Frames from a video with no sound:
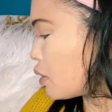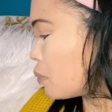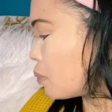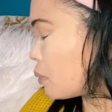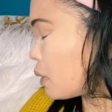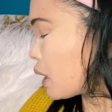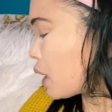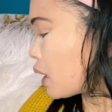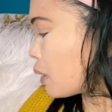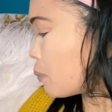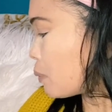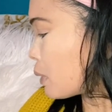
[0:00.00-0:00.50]

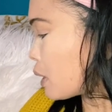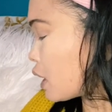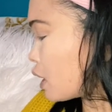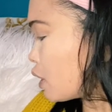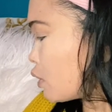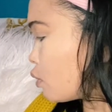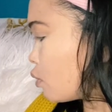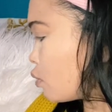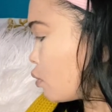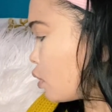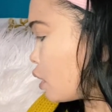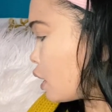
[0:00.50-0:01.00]
baka
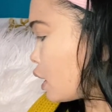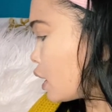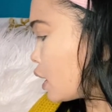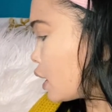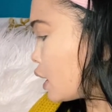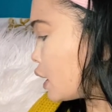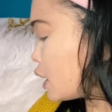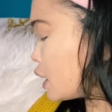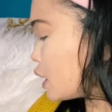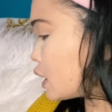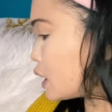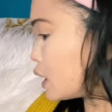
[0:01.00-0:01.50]
pareho lang,
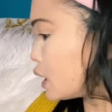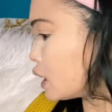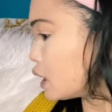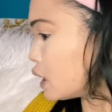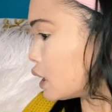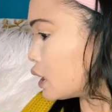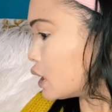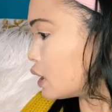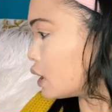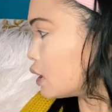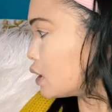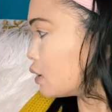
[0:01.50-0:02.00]
I think.
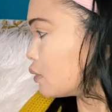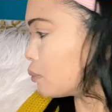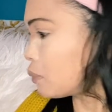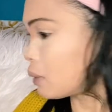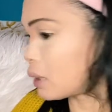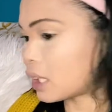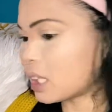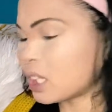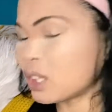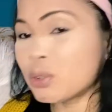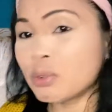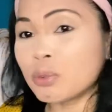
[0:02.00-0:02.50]

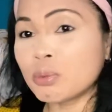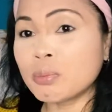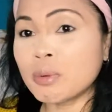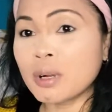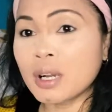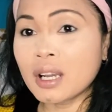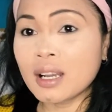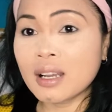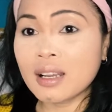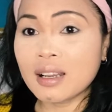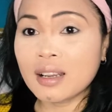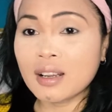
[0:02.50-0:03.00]
Pareho
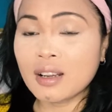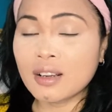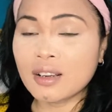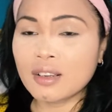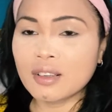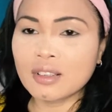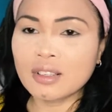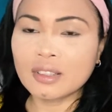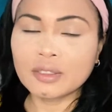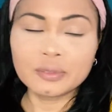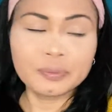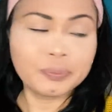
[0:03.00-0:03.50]
ba?
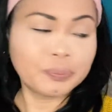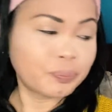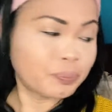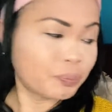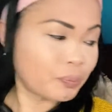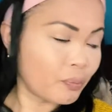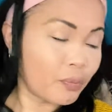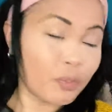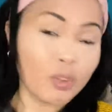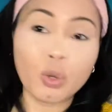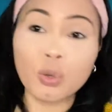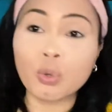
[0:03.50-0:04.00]

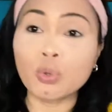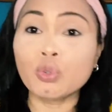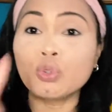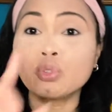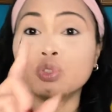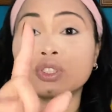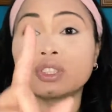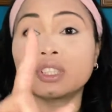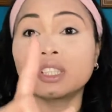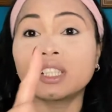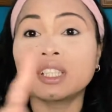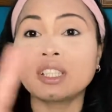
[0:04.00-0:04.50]
Hold
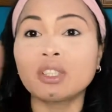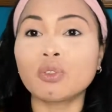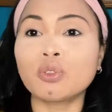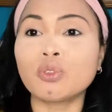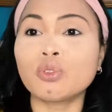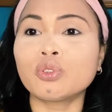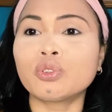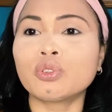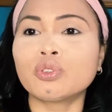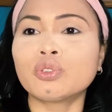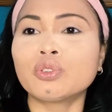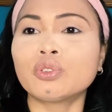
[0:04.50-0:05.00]
on second,
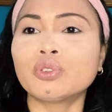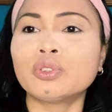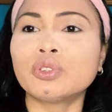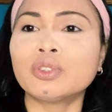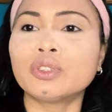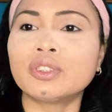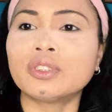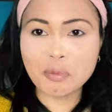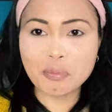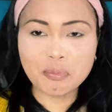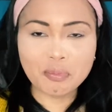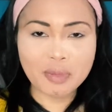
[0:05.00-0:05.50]
hold on, hold on.
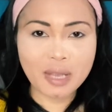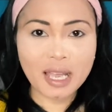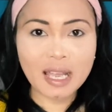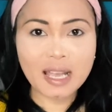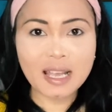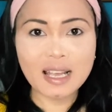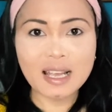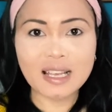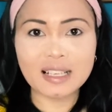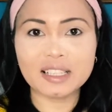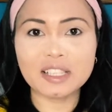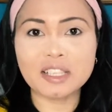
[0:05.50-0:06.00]

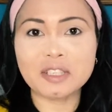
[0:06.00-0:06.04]
Back